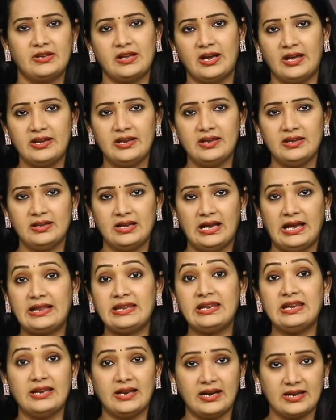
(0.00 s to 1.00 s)
కానీ
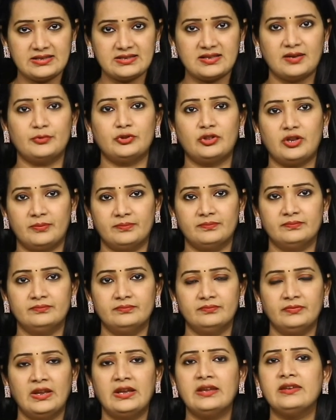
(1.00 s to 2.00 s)
అది నడి సముద్రం
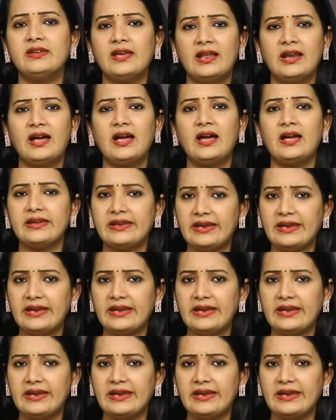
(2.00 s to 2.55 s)
ఎలా